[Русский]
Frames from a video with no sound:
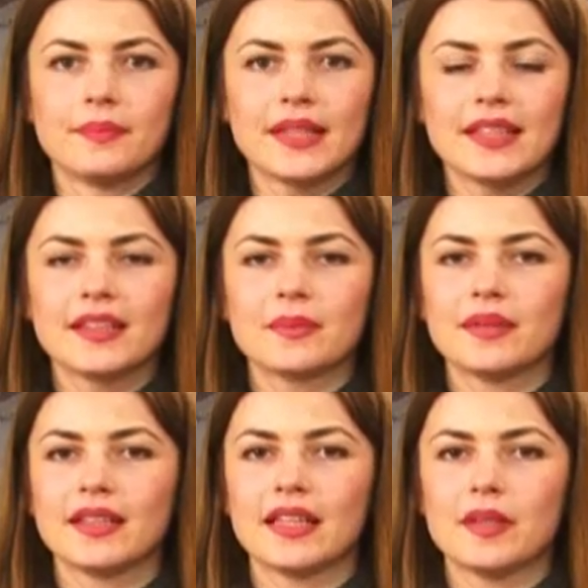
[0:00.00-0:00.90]
Принято
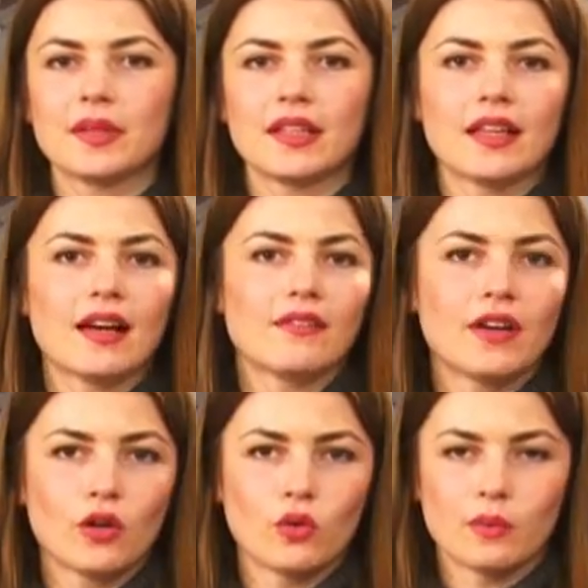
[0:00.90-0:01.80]
было именно на
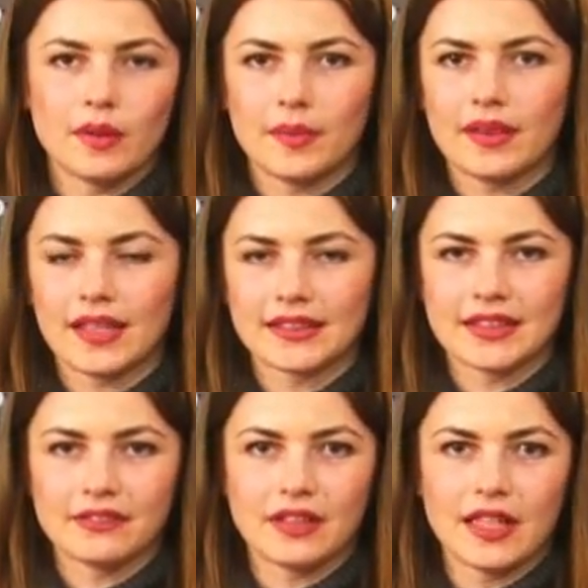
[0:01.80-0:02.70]
Авакууме
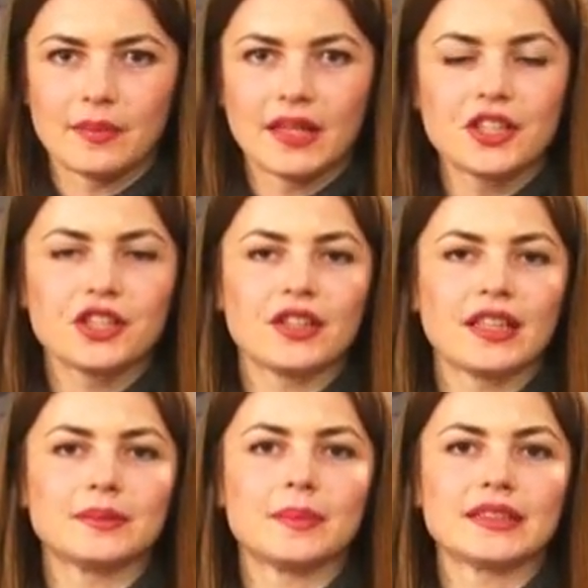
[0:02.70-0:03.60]
15 ноября
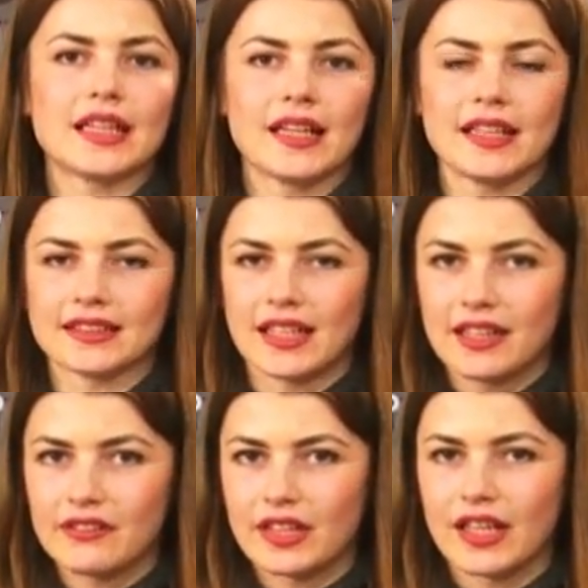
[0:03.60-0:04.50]
читать специальные
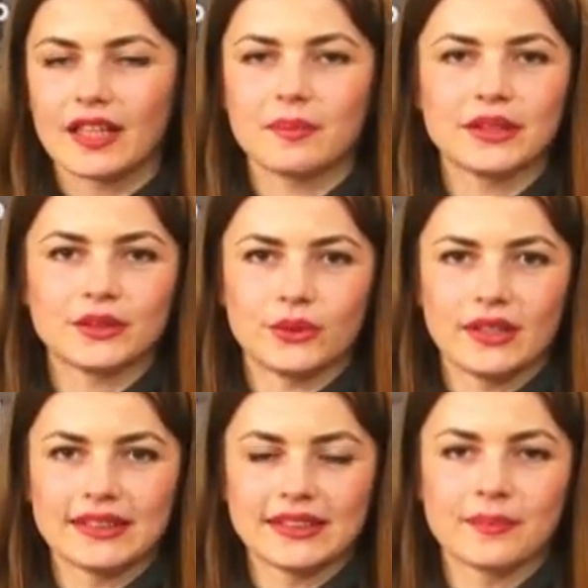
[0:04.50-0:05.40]
заговоры от
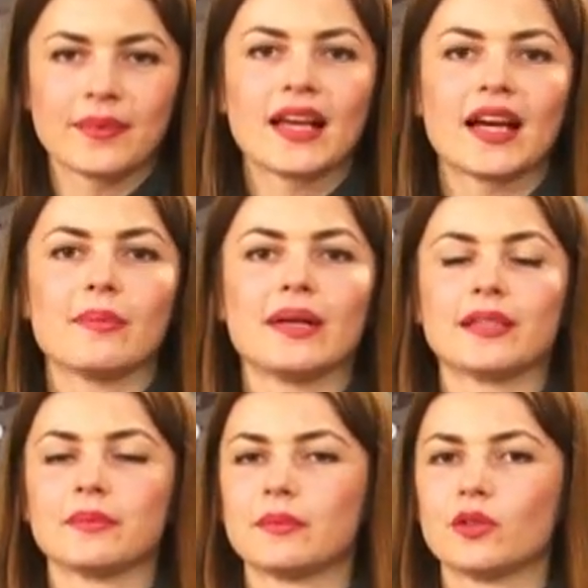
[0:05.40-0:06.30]
бессонницы. Об
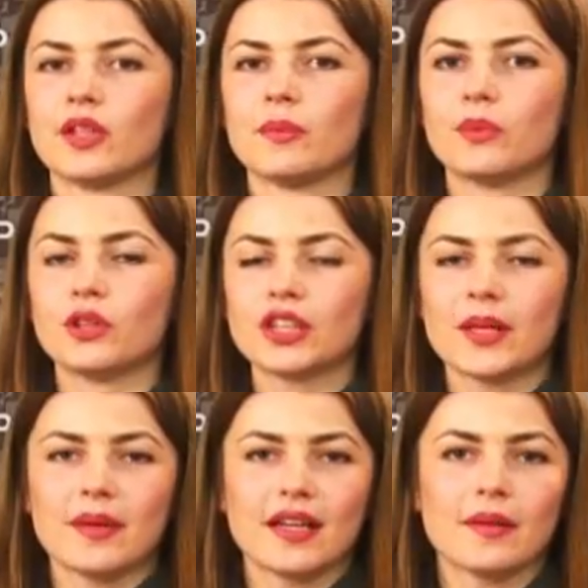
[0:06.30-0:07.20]
этом немного позже,
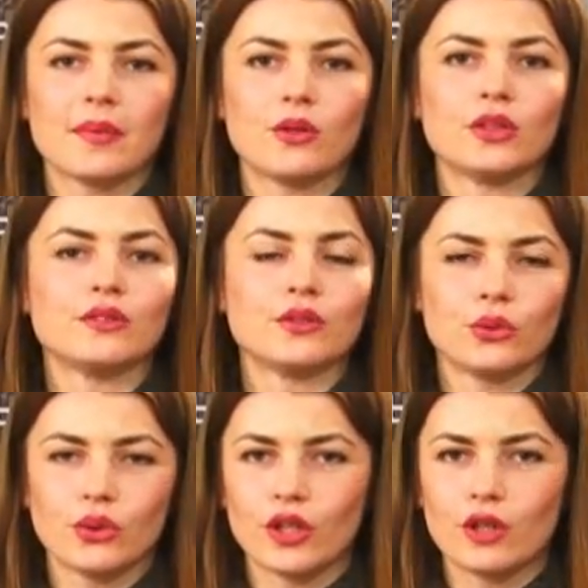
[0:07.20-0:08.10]
а пока о погоде
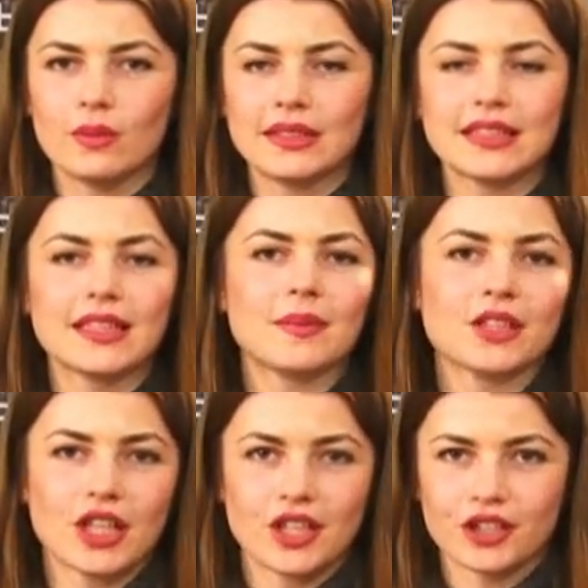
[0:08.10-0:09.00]
в Туле и области на
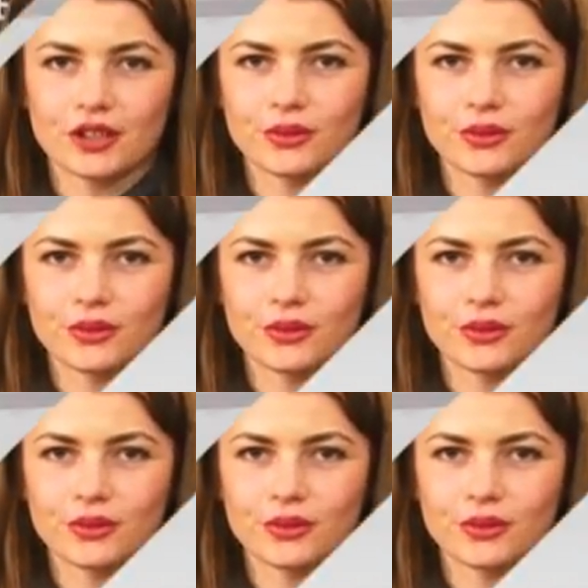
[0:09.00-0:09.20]
ближайшие